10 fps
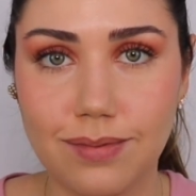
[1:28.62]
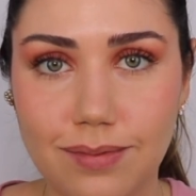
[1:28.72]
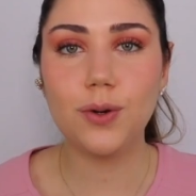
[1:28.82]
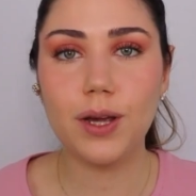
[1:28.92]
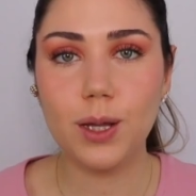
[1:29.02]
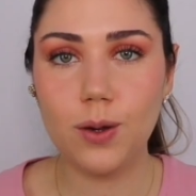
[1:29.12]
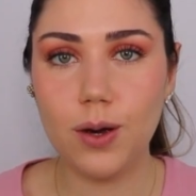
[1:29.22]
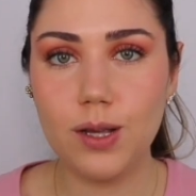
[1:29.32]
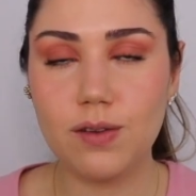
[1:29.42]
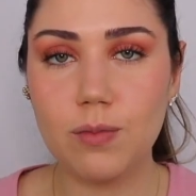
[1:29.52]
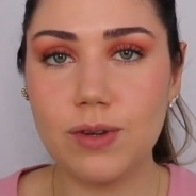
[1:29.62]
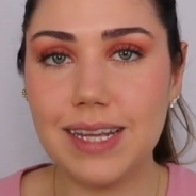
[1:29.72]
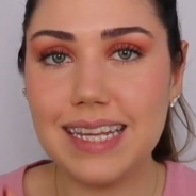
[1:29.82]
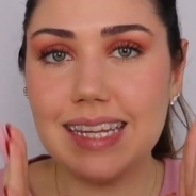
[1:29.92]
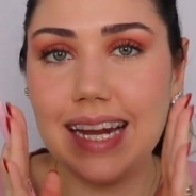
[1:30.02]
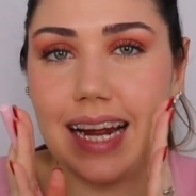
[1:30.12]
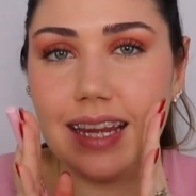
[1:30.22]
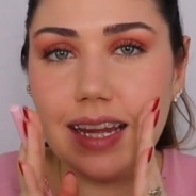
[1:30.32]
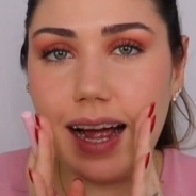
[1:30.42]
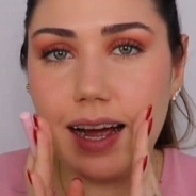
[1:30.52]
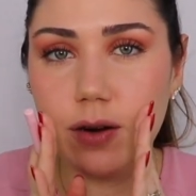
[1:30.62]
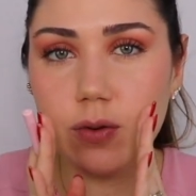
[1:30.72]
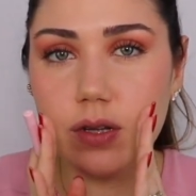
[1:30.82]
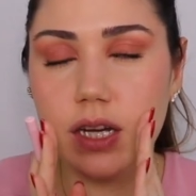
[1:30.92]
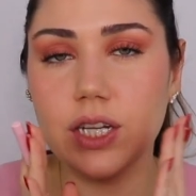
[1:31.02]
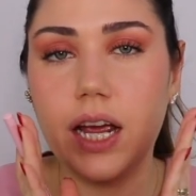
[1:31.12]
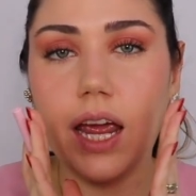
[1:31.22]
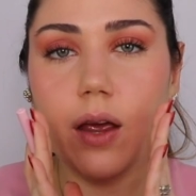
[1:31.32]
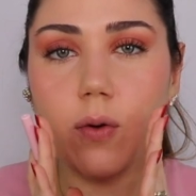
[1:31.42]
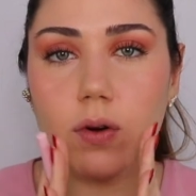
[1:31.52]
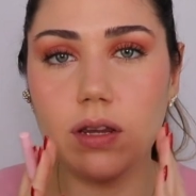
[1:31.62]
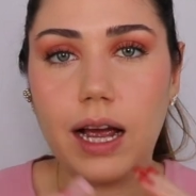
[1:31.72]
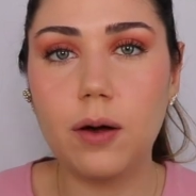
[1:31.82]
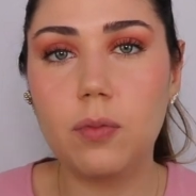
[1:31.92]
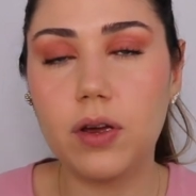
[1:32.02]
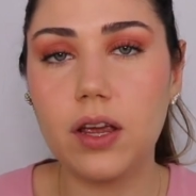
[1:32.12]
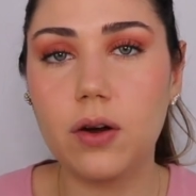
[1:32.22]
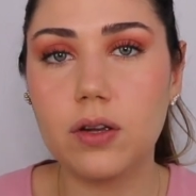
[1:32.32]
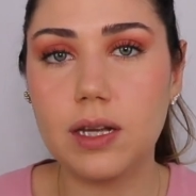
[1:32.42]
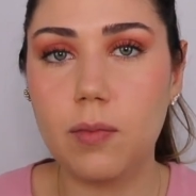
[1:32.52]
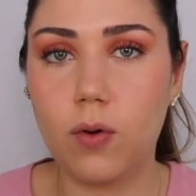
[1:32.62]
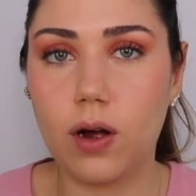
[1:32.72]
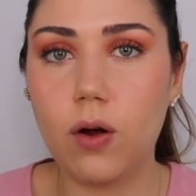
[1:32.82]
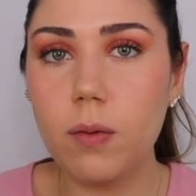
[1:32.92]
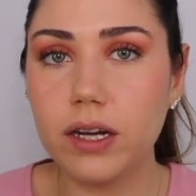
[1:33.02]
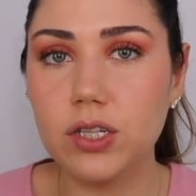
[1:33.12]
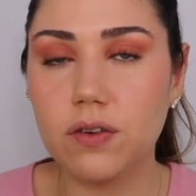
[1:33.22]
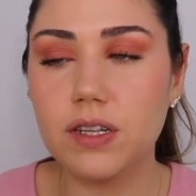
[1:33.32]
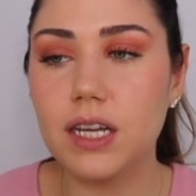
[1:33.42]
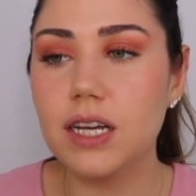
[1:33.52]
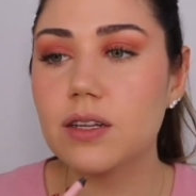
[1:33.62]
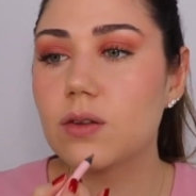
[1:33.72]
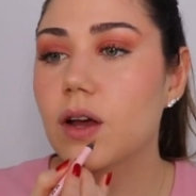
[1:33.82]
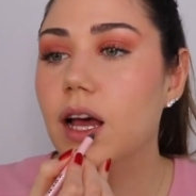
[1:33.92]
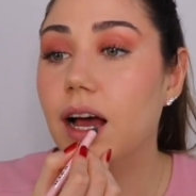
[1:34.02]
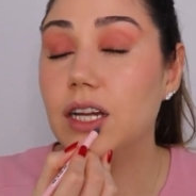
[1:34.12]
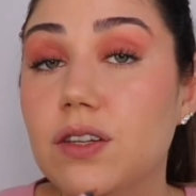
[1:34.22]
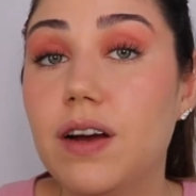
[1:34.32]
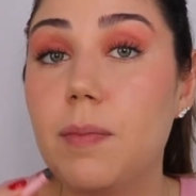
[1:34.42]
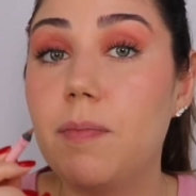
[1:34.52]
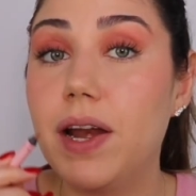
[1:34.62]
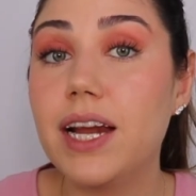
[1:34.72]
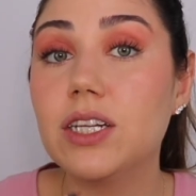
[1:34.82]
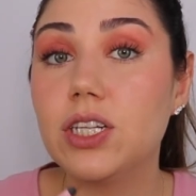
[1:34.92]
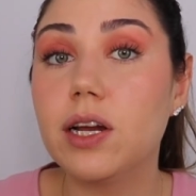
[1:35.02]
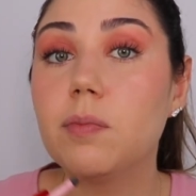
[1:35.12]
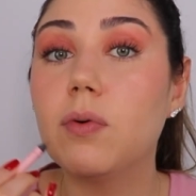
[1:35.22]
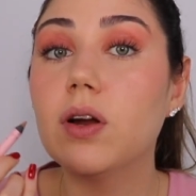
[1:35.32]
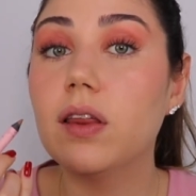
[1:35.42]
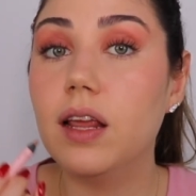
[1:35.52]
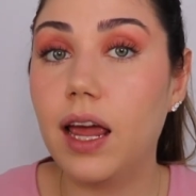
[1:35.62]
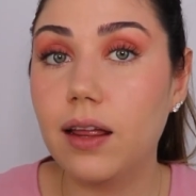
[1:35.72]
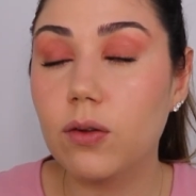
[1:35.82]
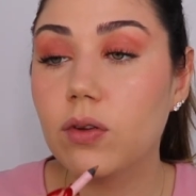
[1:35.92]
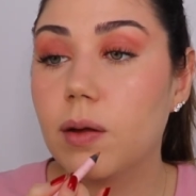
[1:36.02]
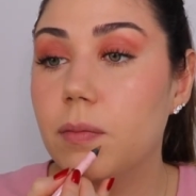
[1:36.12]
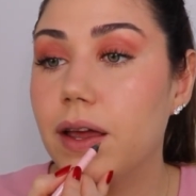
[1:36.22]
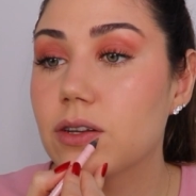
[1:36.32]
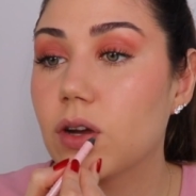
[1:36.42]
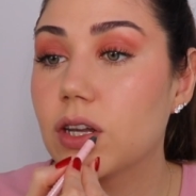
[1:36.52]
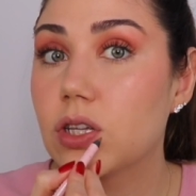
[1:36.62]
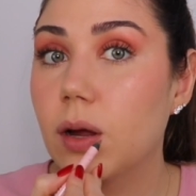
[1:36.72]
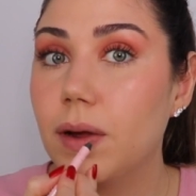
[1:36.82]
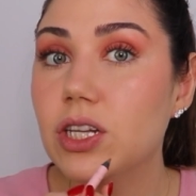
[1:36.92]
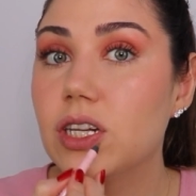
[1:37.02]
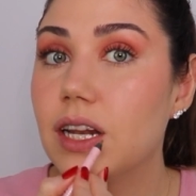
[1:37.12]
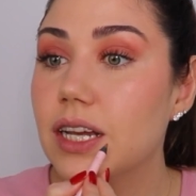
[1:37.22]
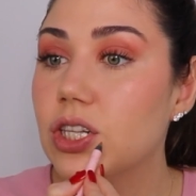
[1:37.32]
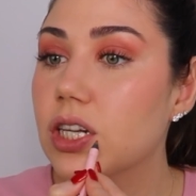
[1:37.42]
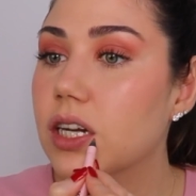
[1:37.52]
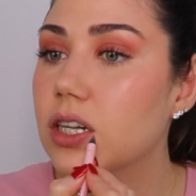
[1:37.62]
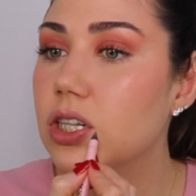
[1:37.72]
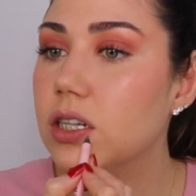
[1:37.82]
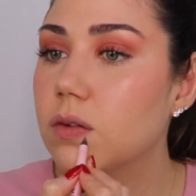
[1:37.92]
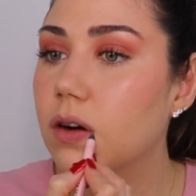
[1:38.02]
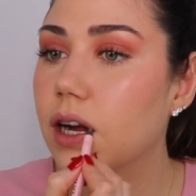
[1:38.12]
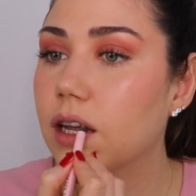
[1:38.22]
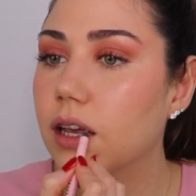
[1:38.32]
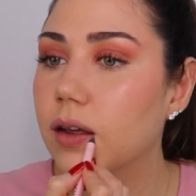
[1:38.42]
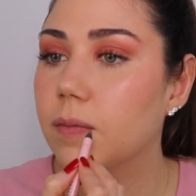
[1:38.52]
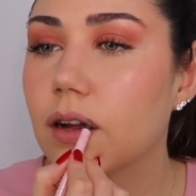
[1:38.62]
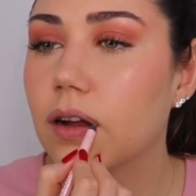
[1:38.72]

Truque 2, vamos estreitar, ou seja, encurtar um pouquinho a nossa boca. Como que a gente vai fazer isso? A gente vai preencher por dentro também, só que somente neste cantinho aqui.